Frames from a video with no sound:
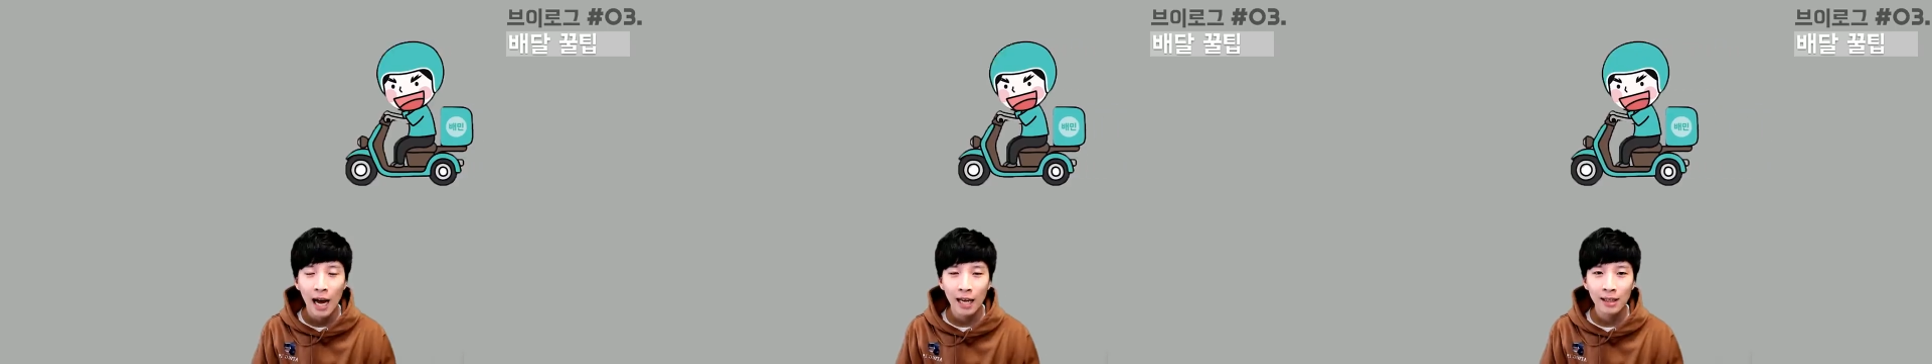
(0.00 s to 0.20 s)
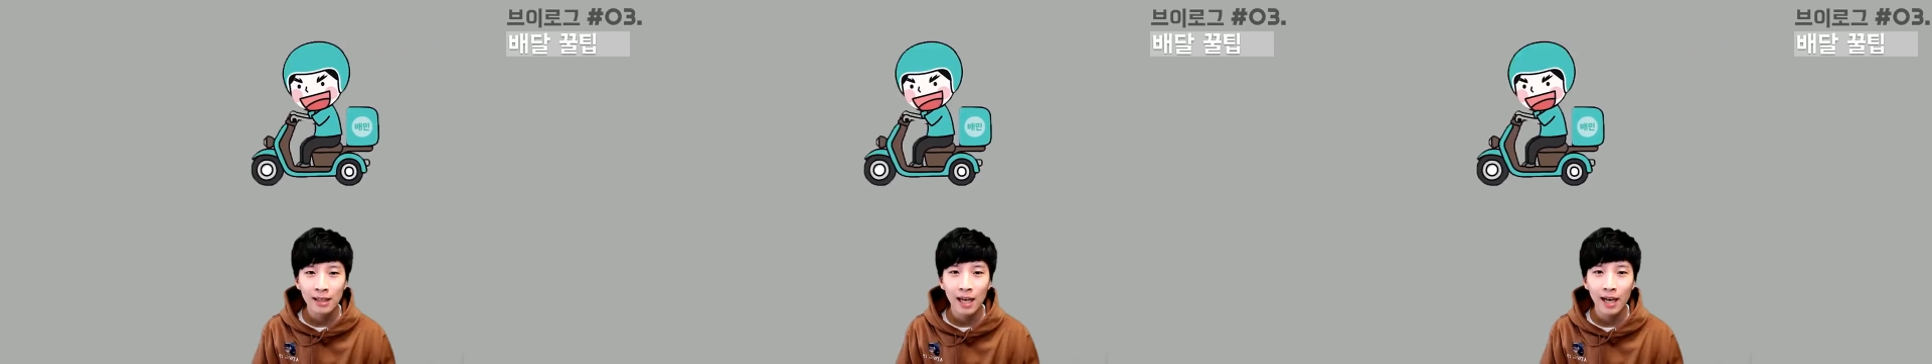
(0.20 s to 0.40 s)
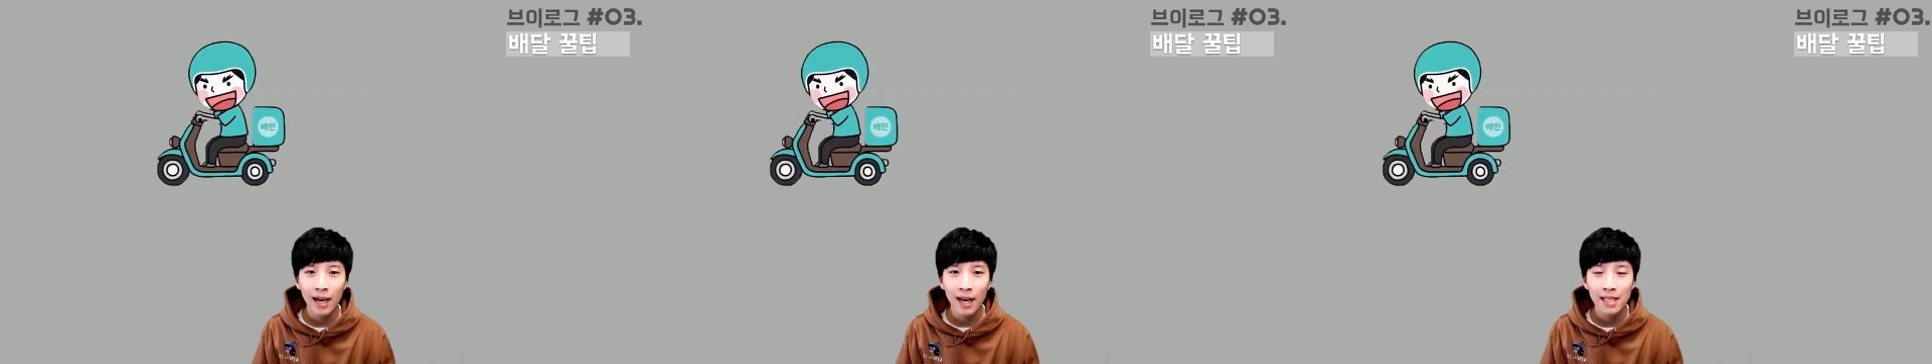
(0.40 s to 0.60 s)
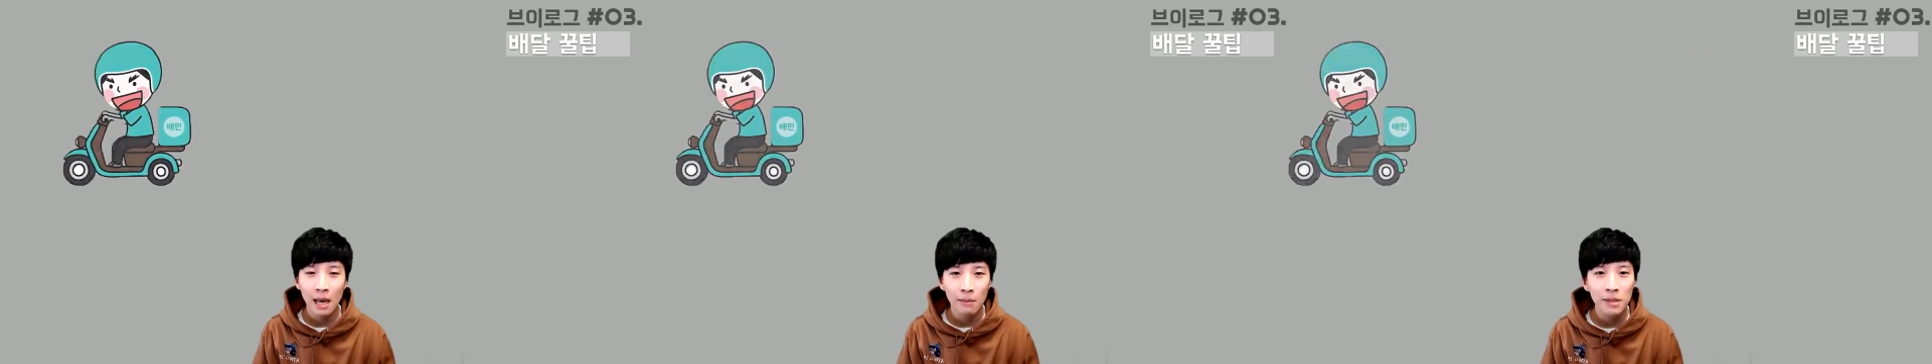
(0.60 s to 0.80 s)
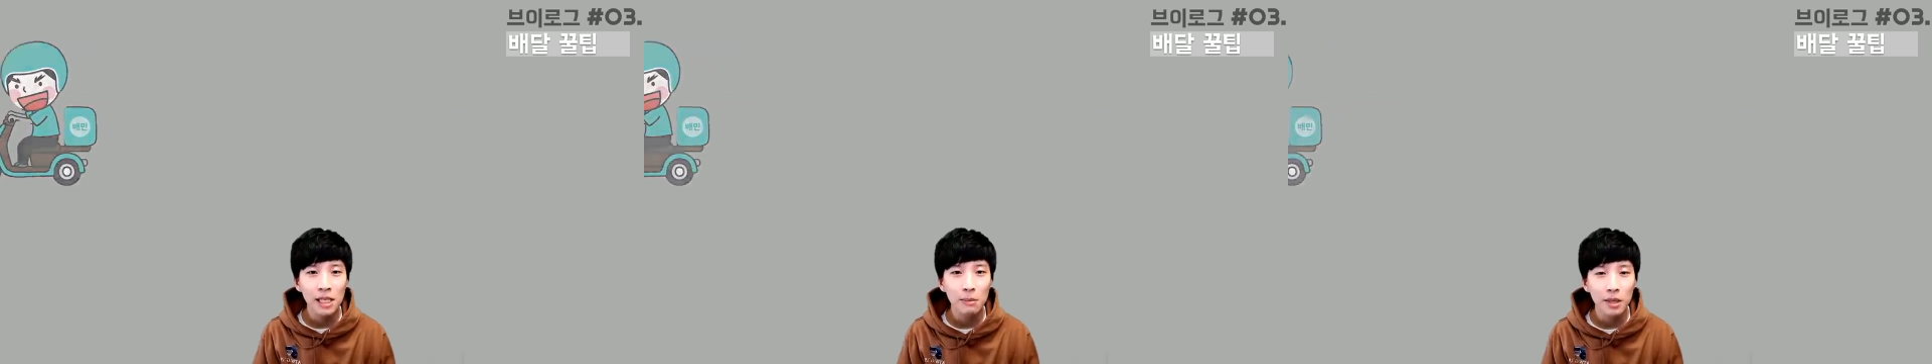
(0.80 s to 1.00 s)
한 달에
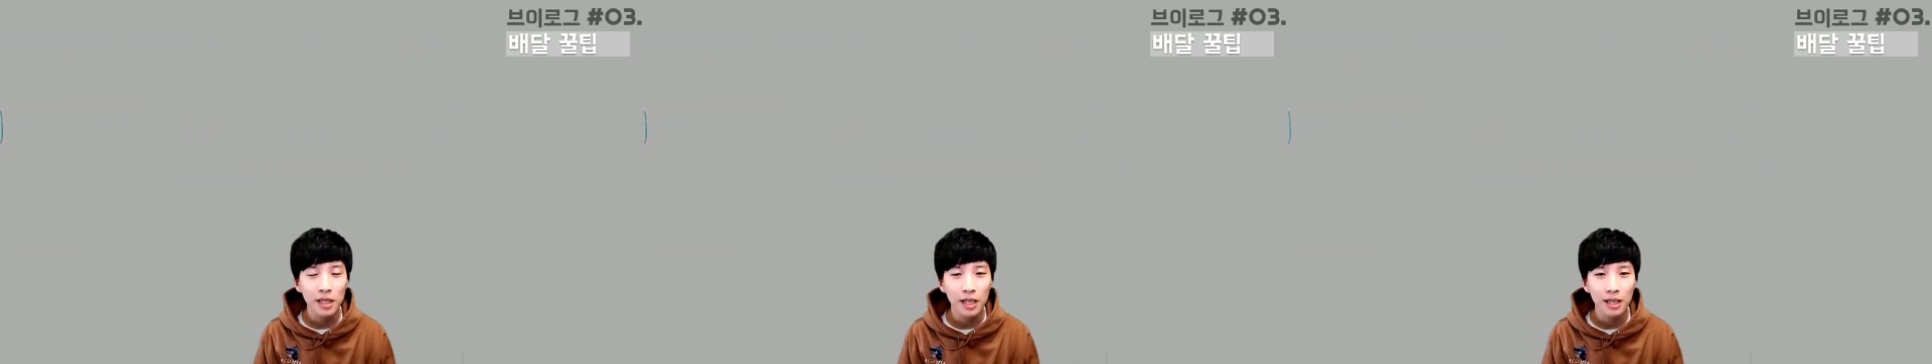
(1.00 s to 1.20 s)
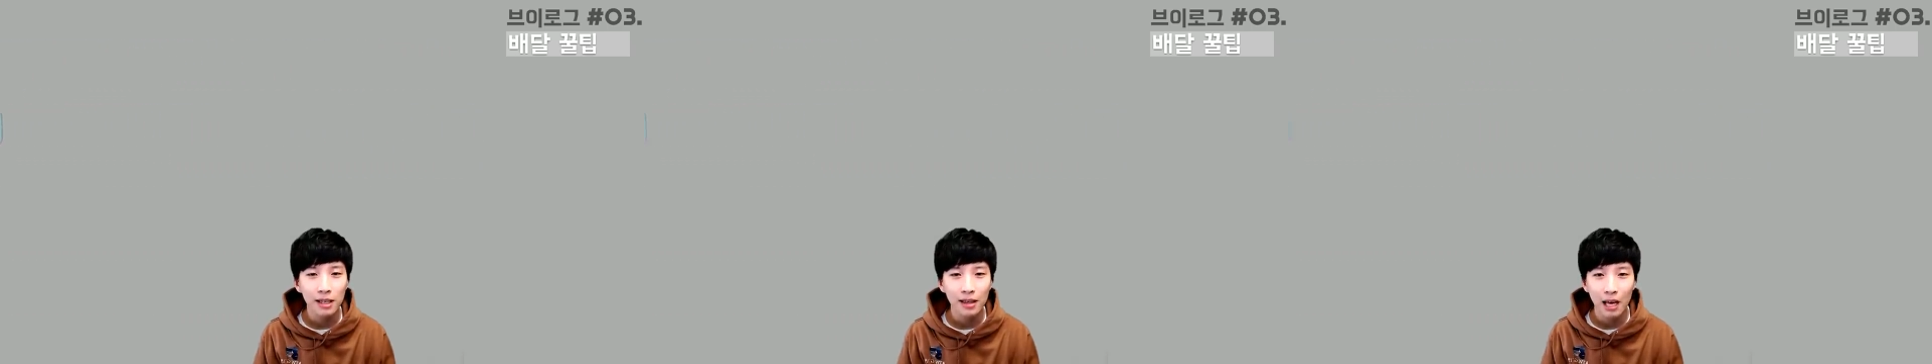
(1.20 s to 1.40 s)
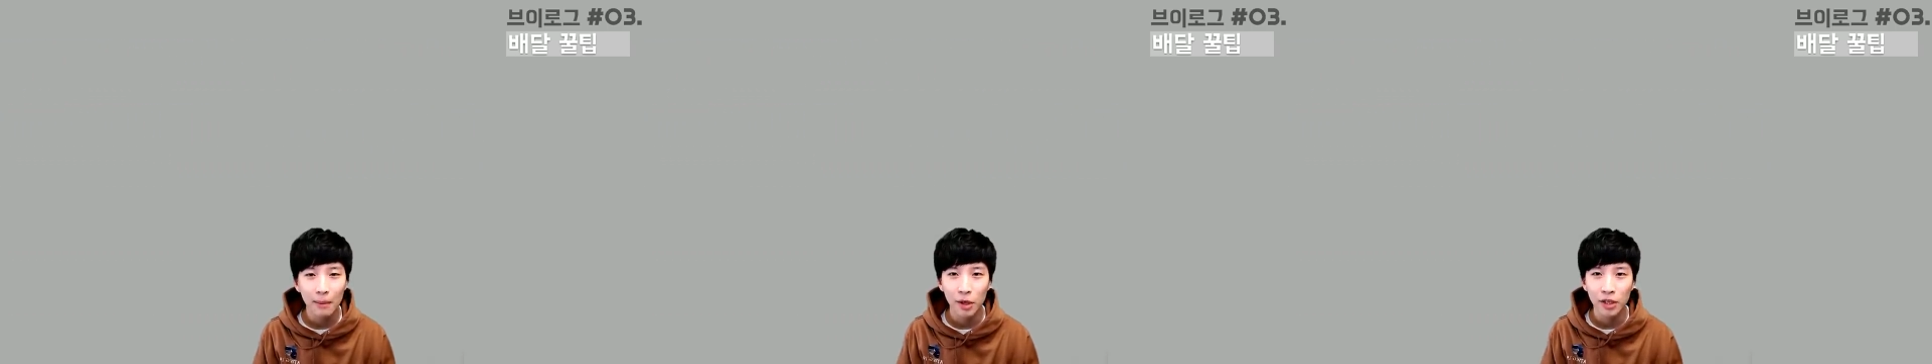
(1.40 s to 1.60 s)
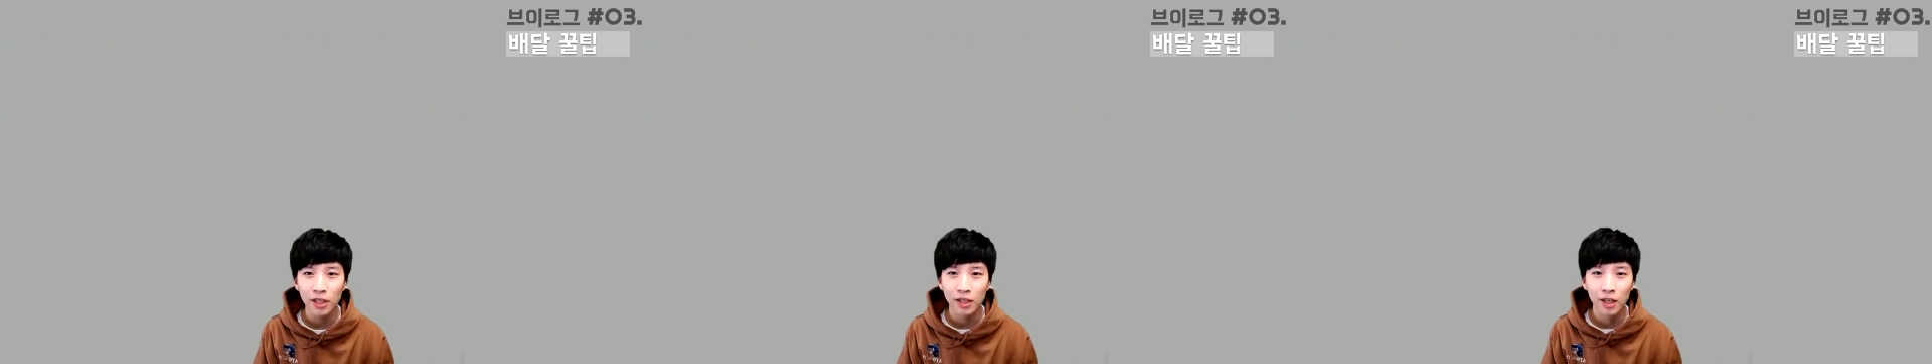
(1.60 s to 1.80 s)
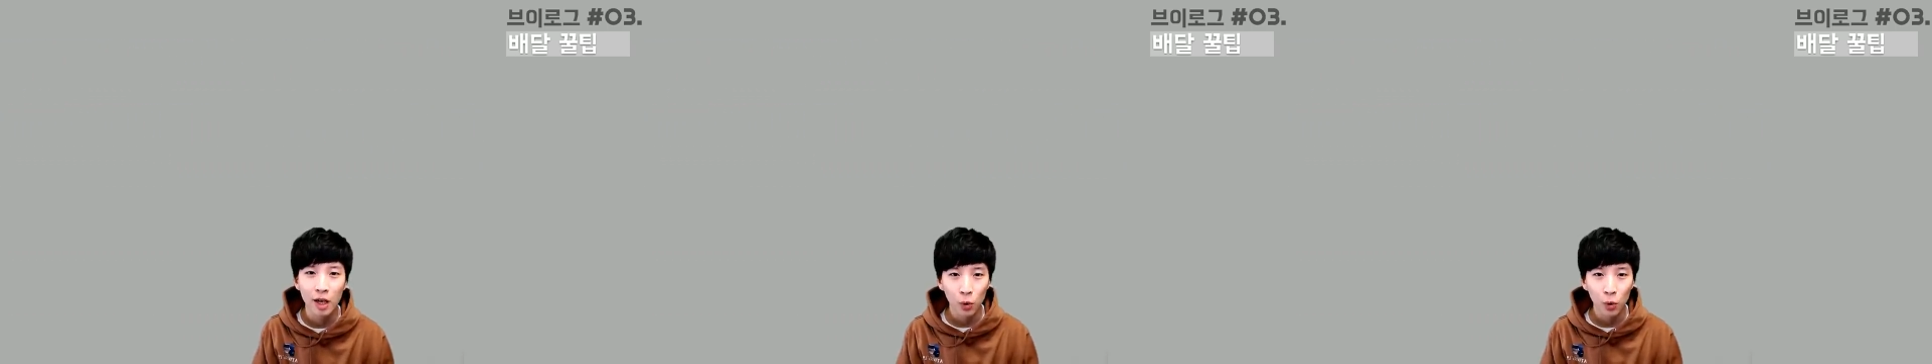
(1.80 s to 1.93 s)
30일이 있다면은